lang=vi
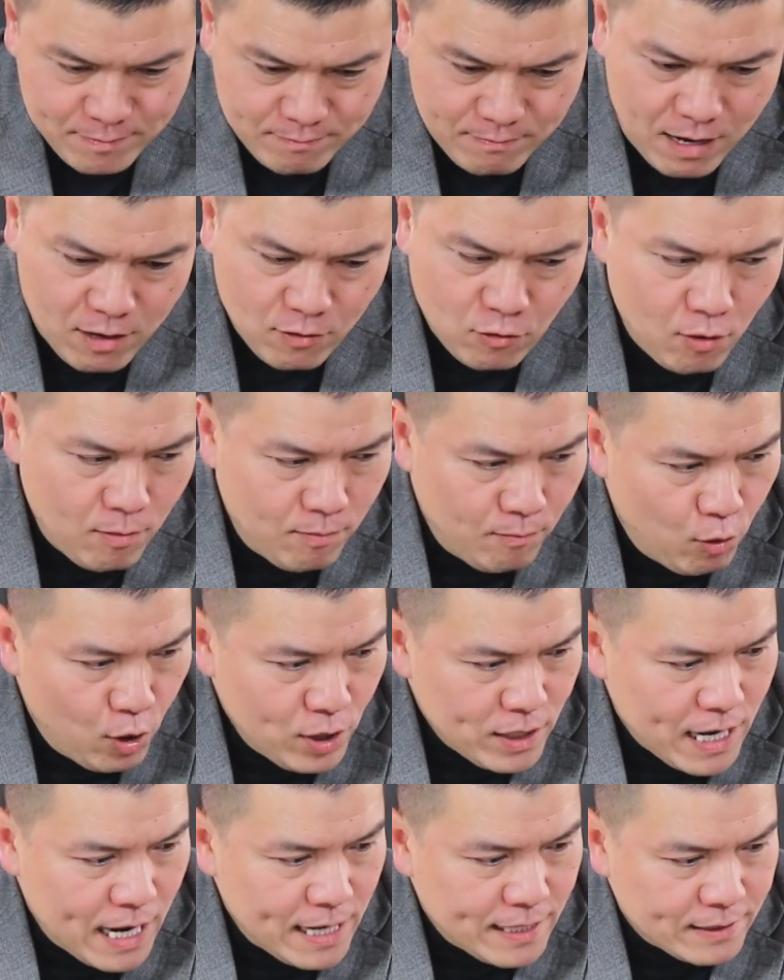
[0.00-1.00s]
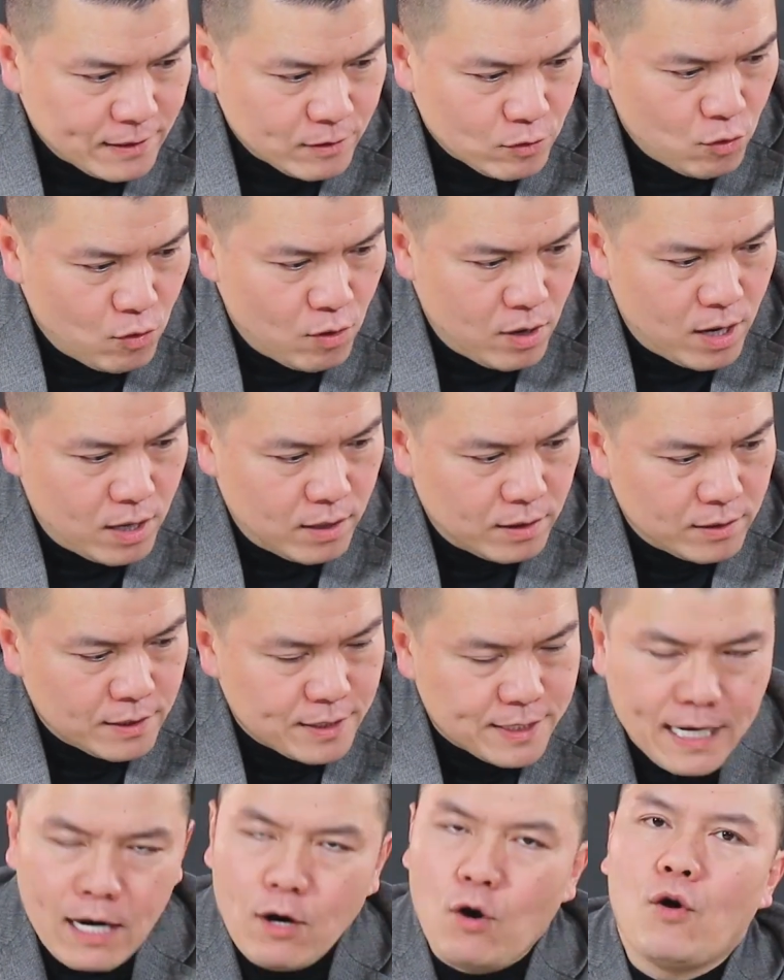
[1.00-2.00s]
bao gồm bối cảnh của
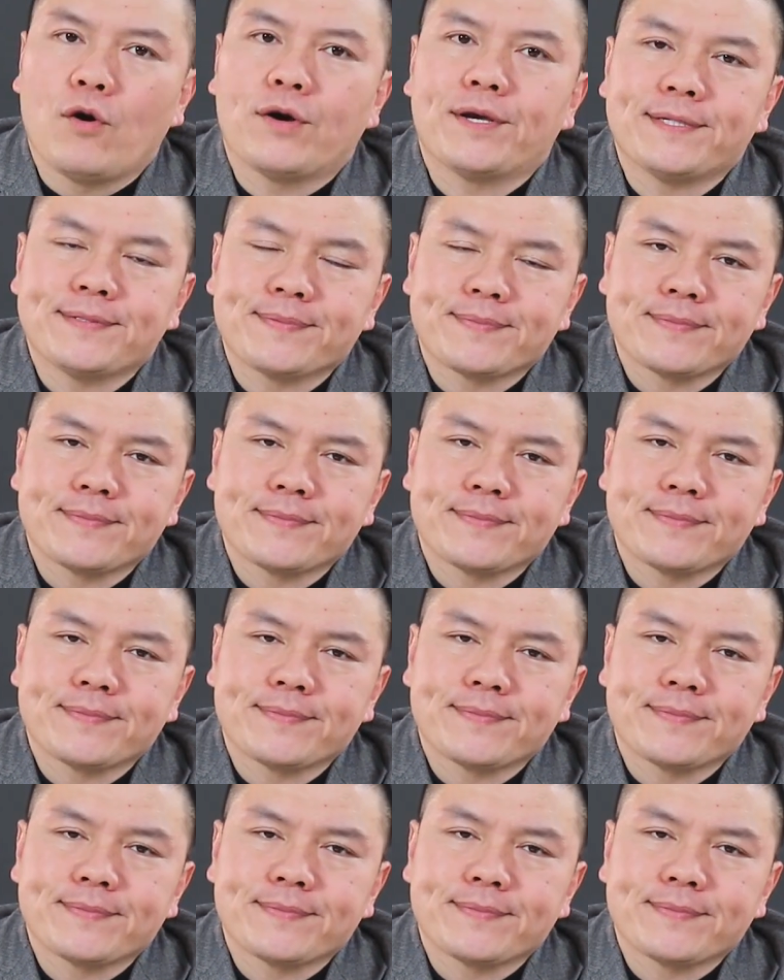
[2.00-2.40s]
xã hội